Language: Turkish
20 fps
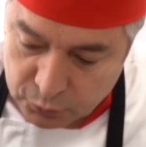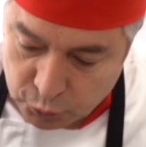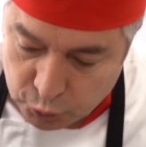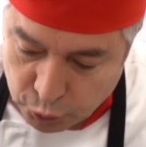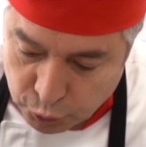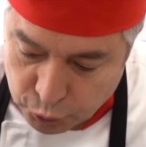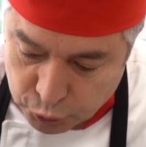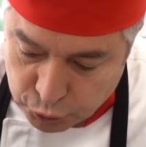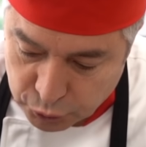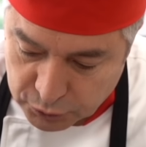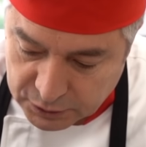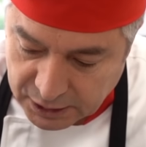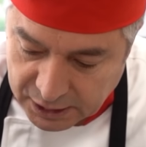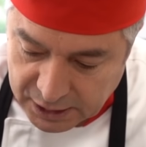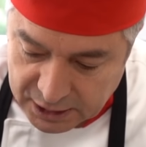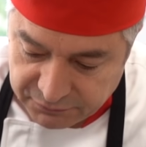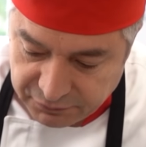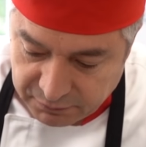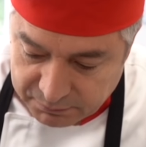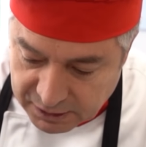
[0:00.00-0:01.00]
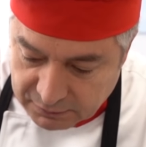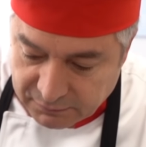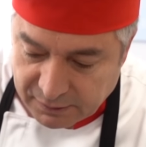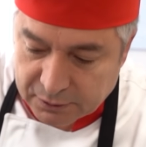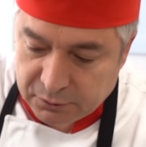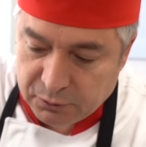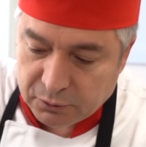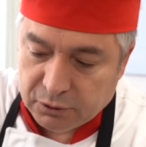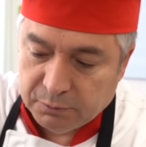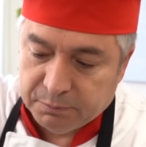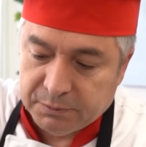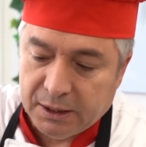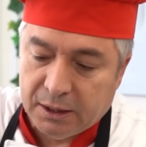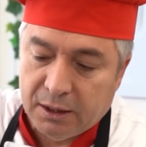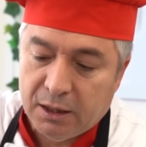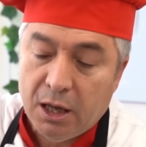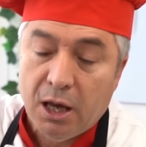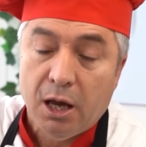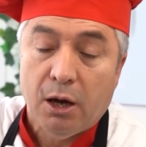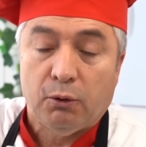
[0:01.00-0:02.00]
turşu tarifim de var YouTube'da.